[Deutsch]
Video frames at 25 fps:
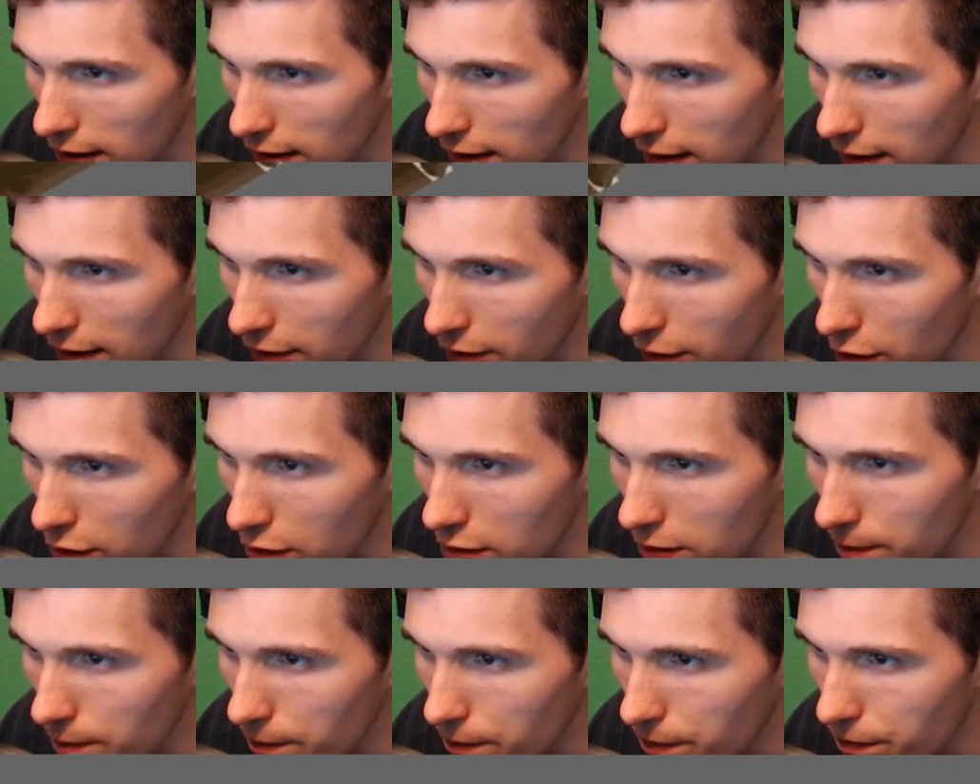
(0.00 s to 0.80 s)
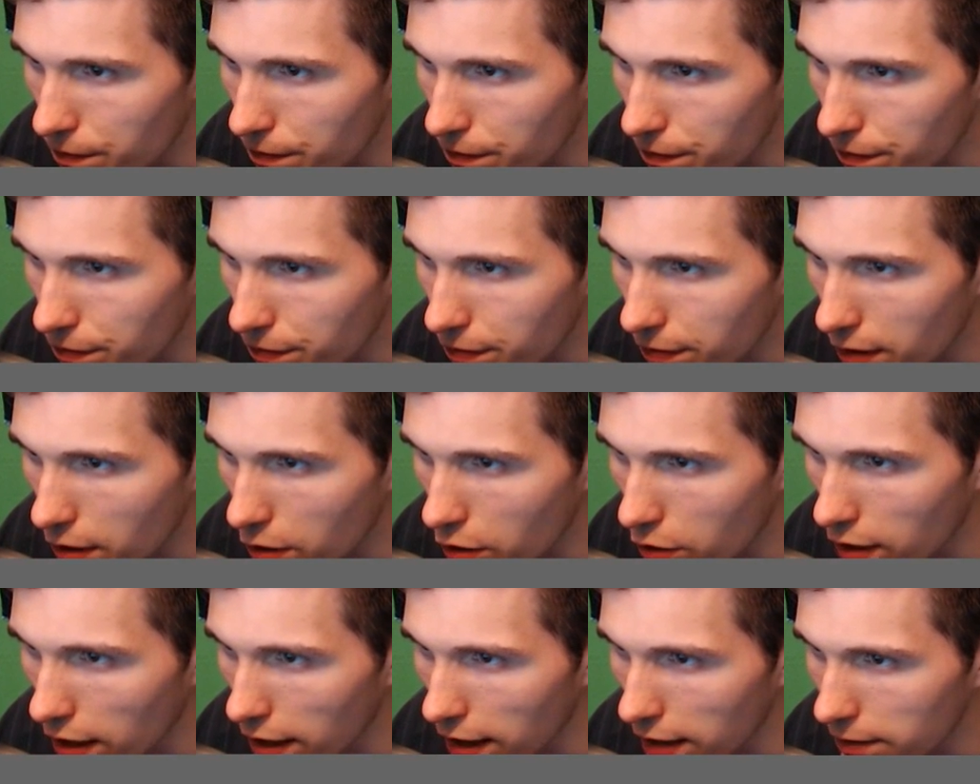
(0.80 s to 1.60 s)
Jawohl.
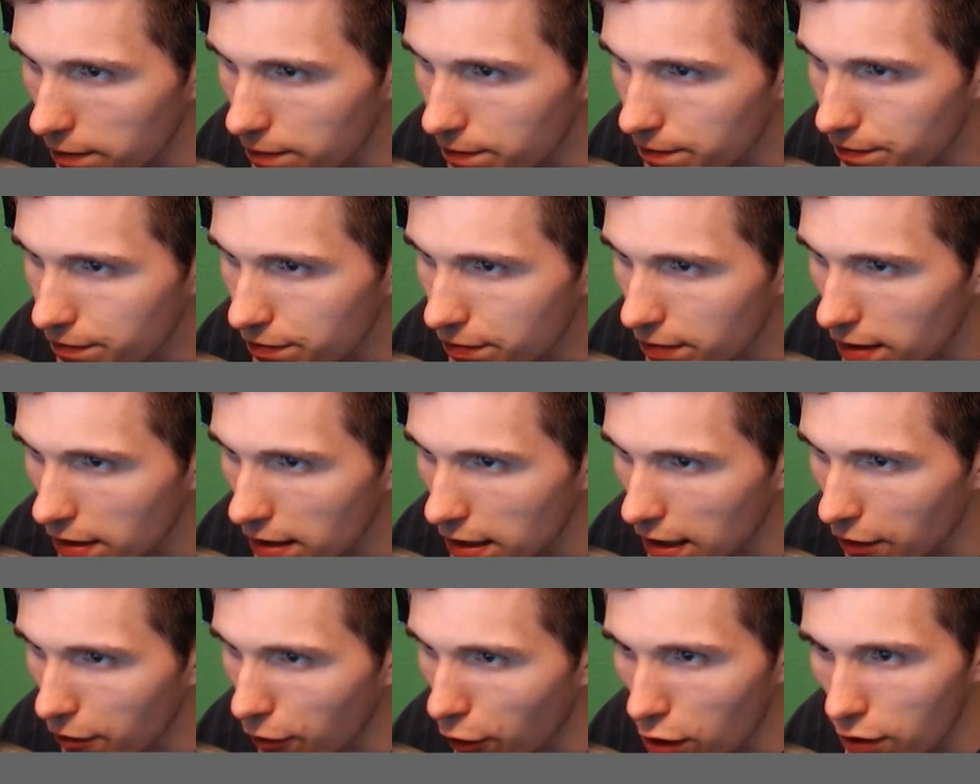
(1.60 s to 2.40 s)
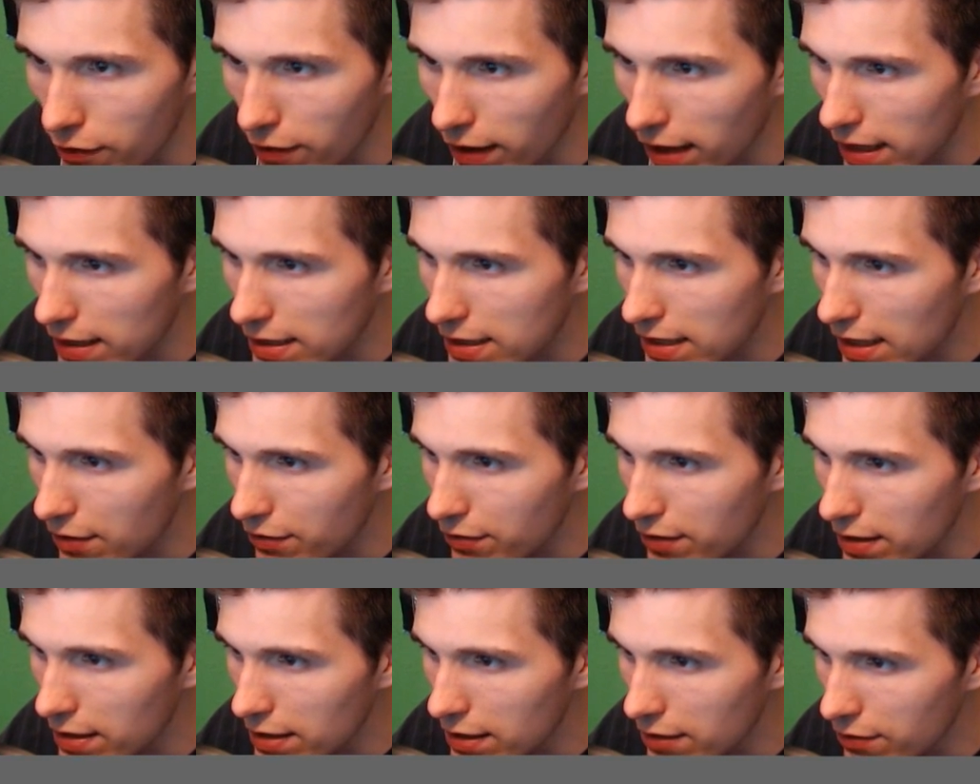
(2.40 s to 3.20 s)
Okay. Jawohl war das
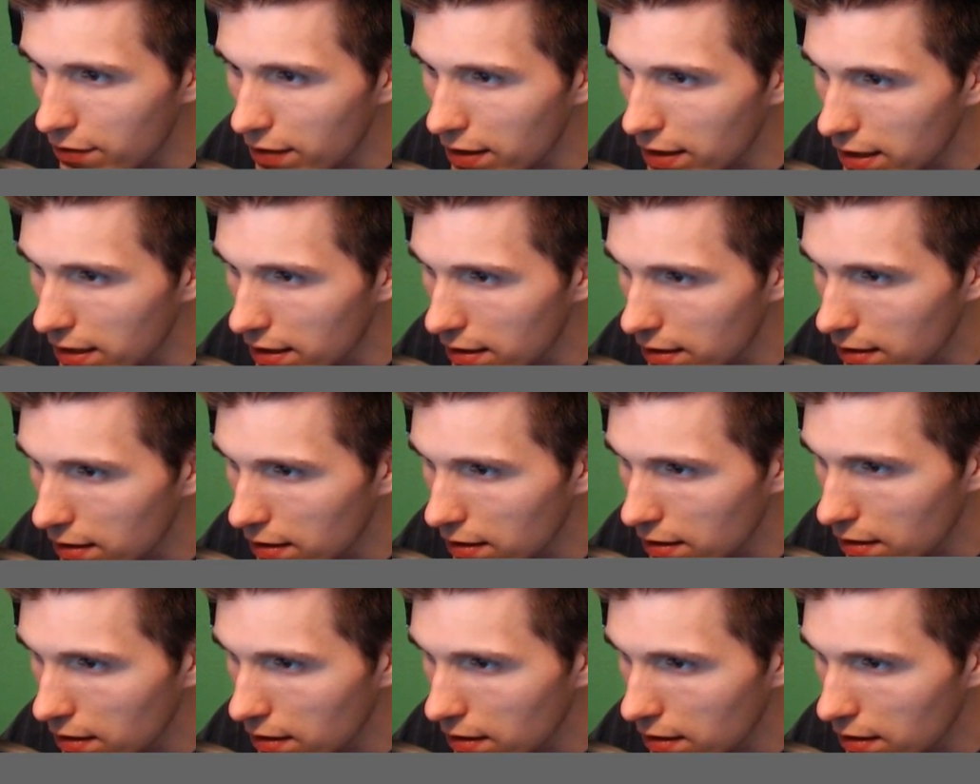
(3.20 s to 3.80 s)
definitiv nicht.